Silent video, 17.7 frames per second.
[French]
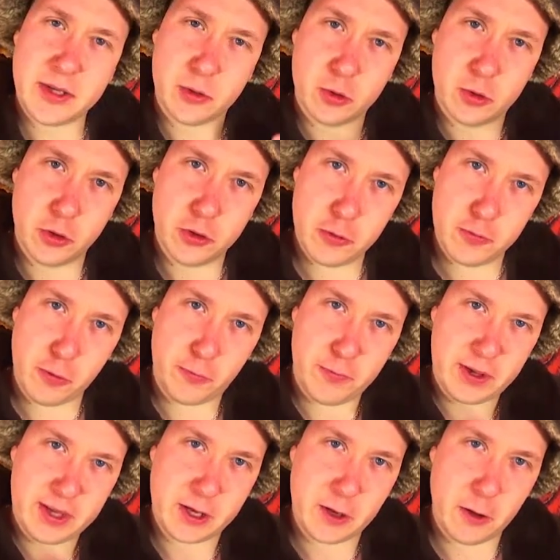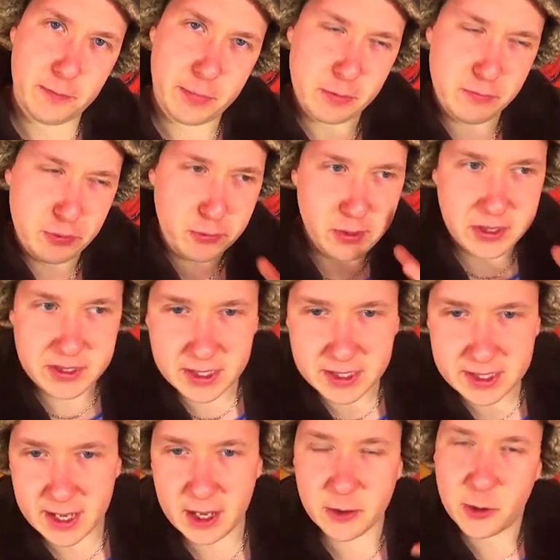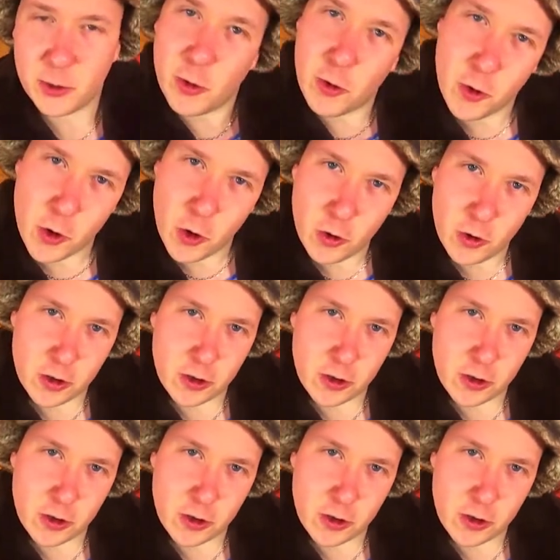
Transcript: ils sont connus pour faire des campagnes publicitaires drôles,